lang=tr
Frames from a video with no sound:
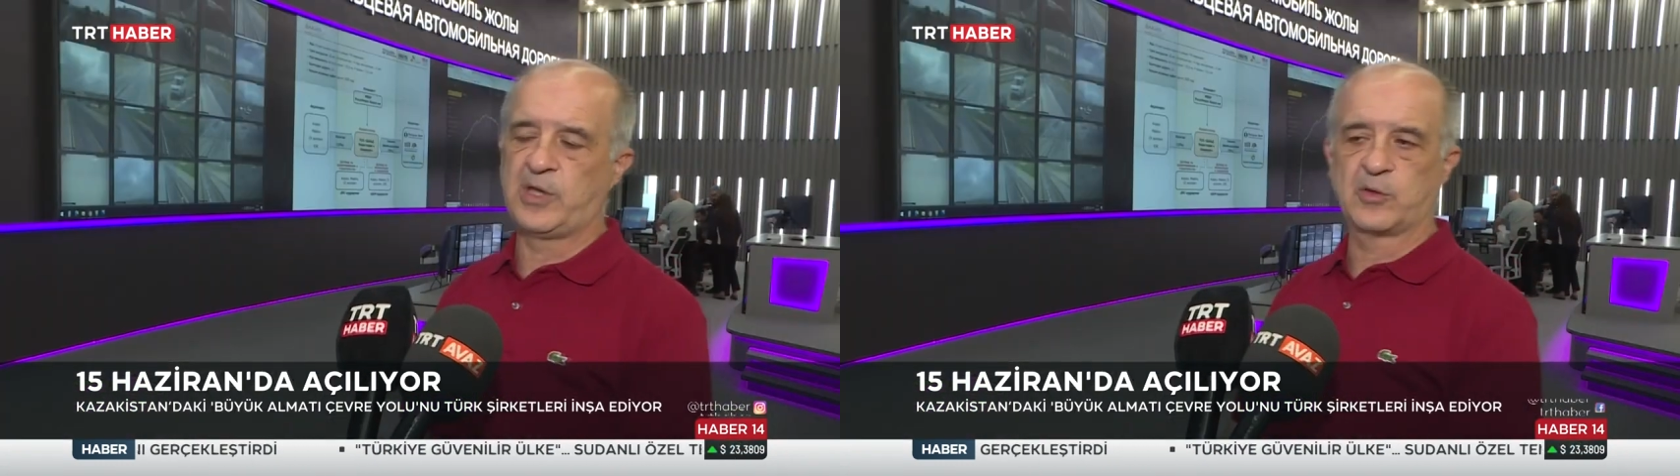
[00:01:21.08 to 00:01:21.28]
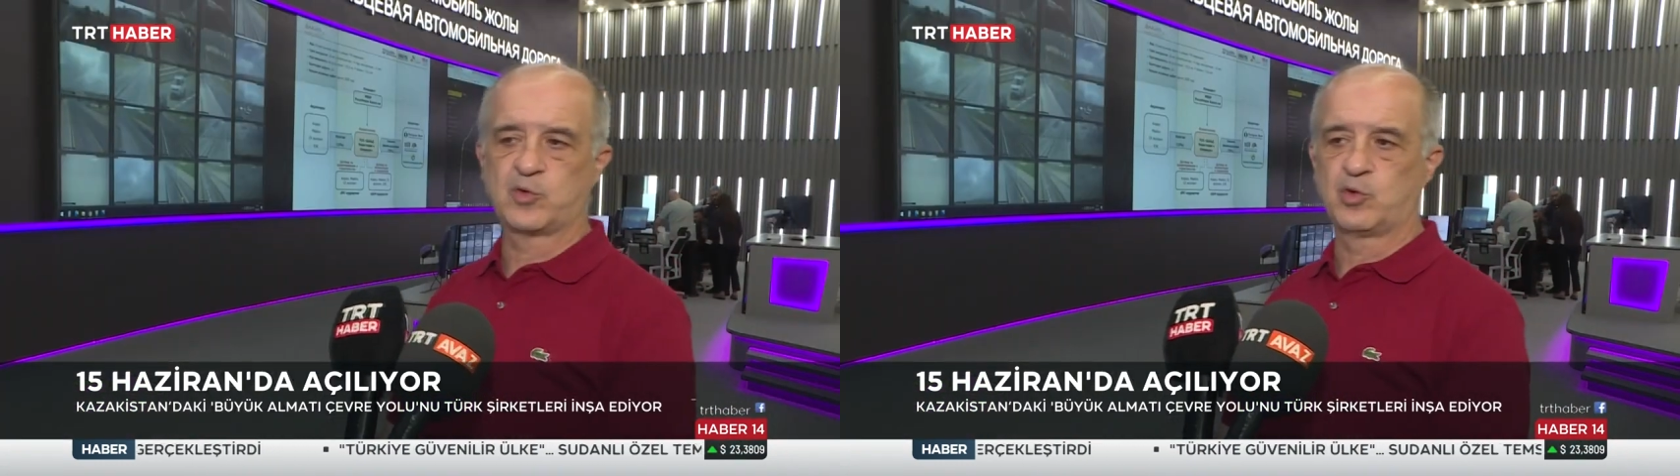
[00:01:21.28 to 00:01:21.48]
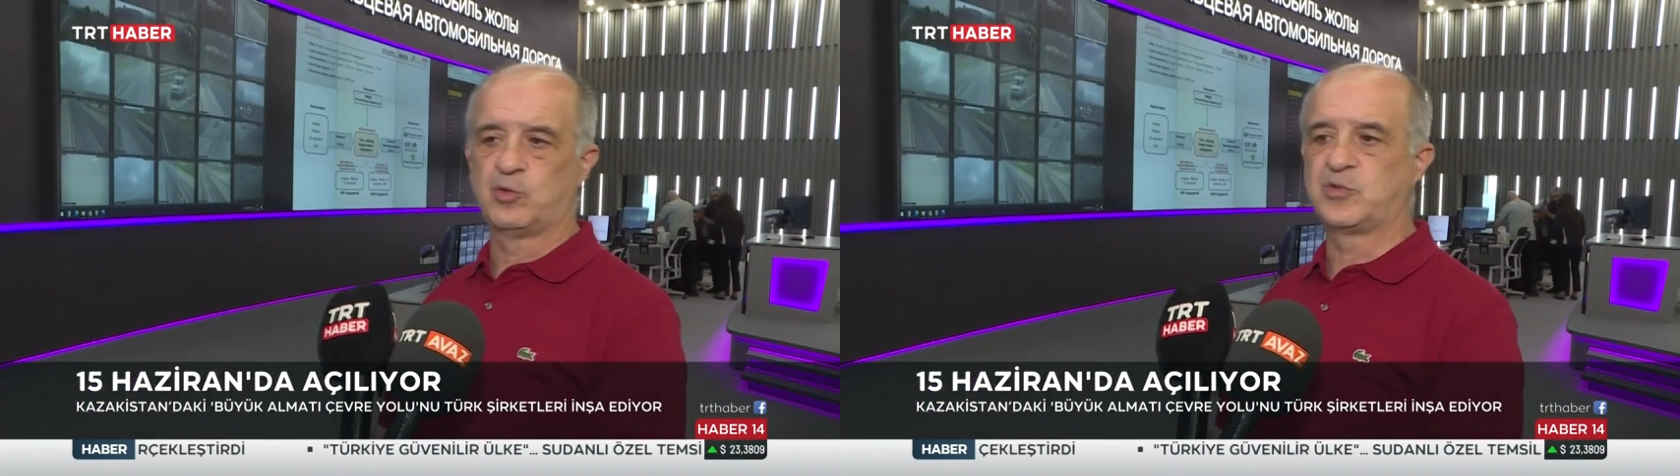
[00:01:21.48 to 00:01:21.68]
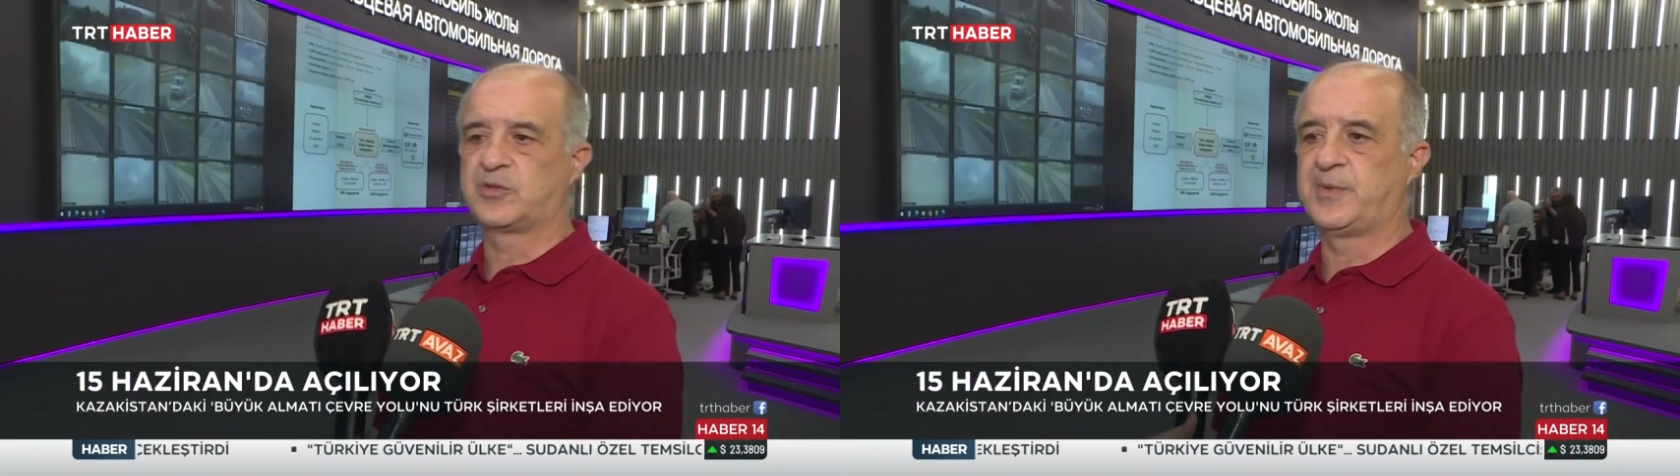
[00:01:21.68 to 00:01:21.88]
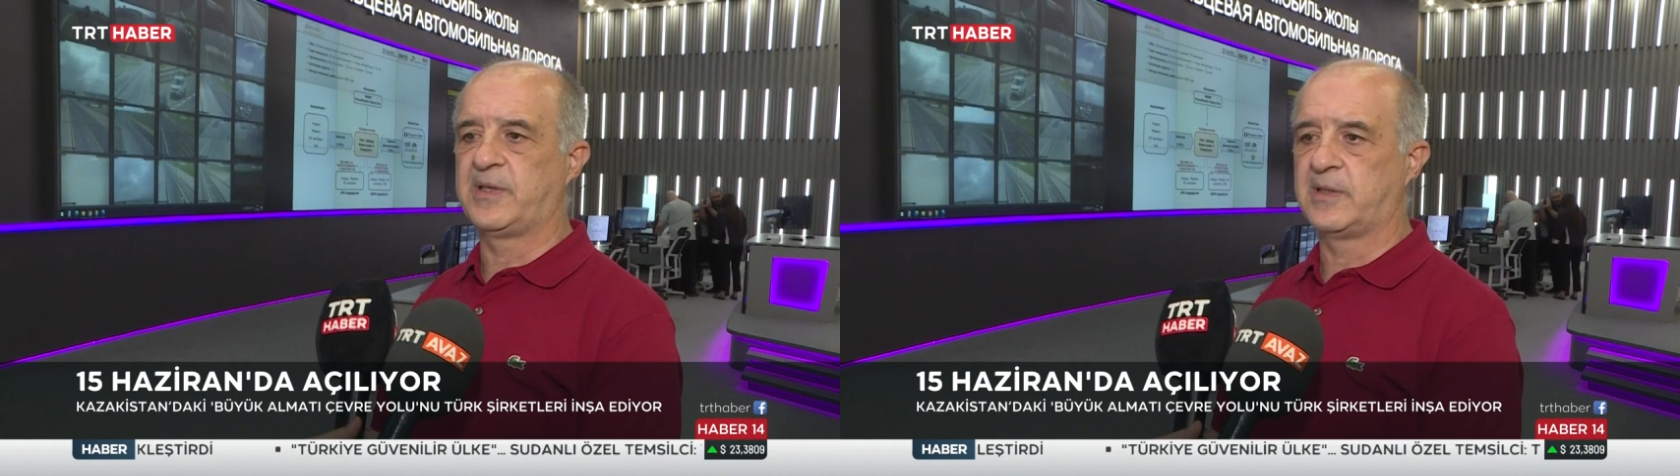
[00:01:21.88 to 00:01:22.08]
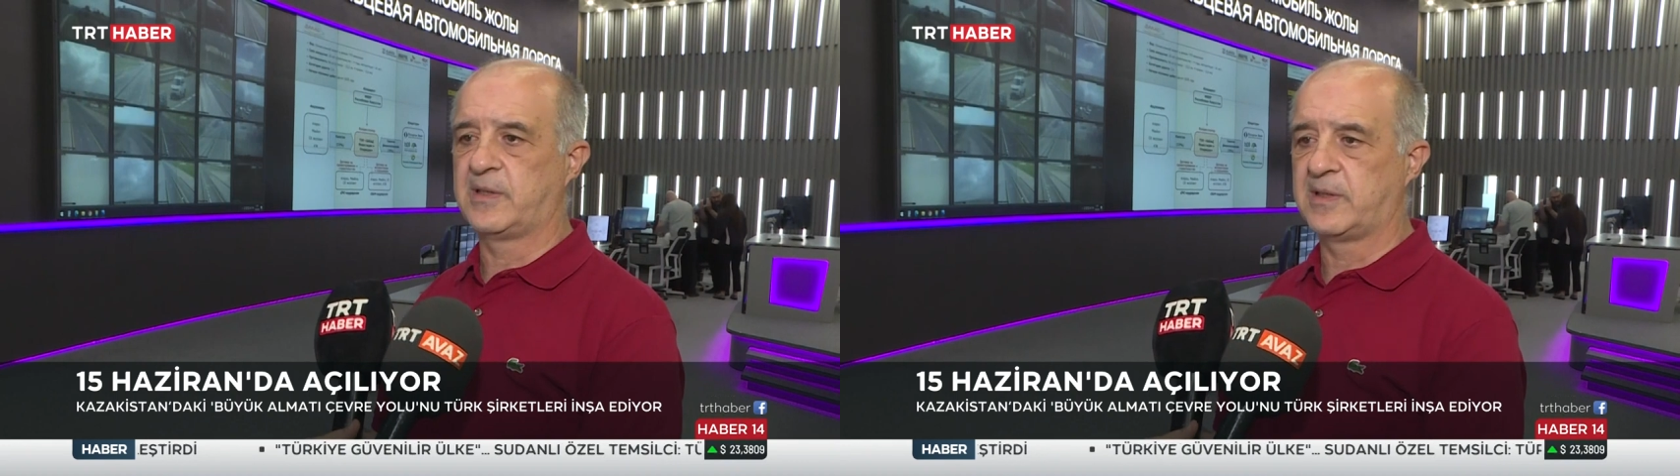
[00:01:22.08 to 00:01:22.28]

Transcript: kurulmuş bir